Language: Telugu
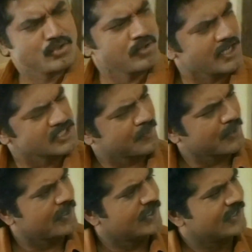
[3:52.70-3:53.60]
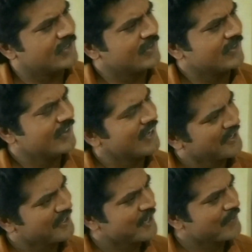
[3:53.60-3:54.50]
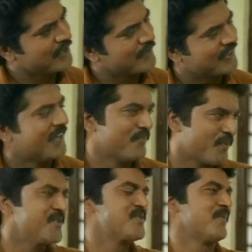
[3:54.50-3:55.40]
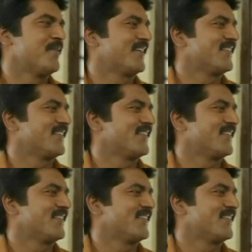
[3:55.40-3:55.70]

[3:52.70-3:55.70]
దేనికి ఆశపడదు ఎవరిని మోసం చేయదు అబద్ధం